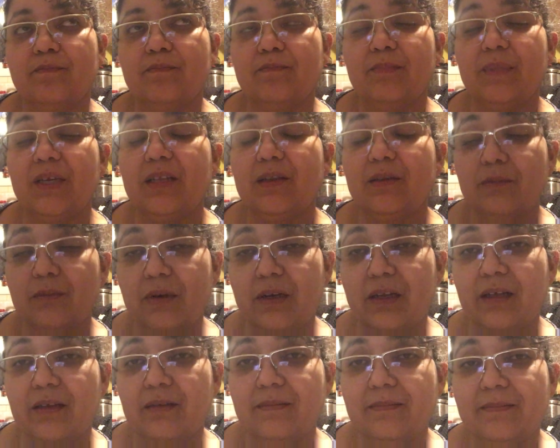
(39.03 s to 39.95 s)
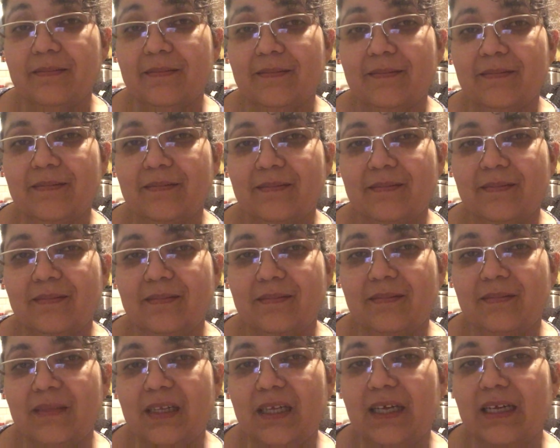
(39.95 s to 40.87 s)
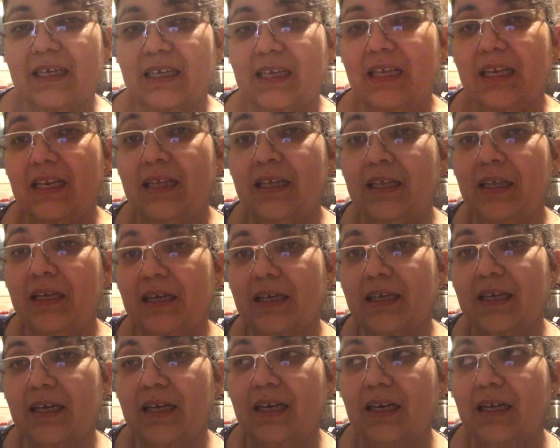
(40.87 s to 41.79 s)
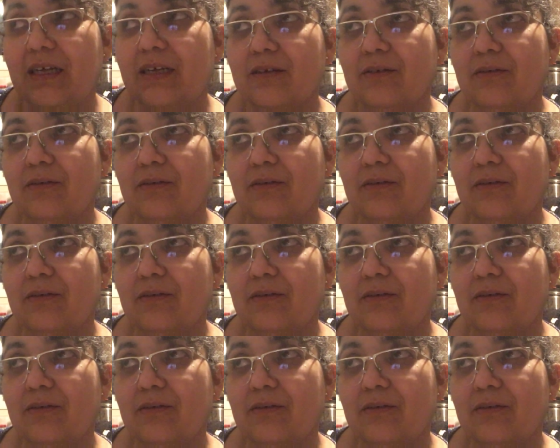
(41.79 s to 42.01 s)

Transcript: medula. É aquele, aquela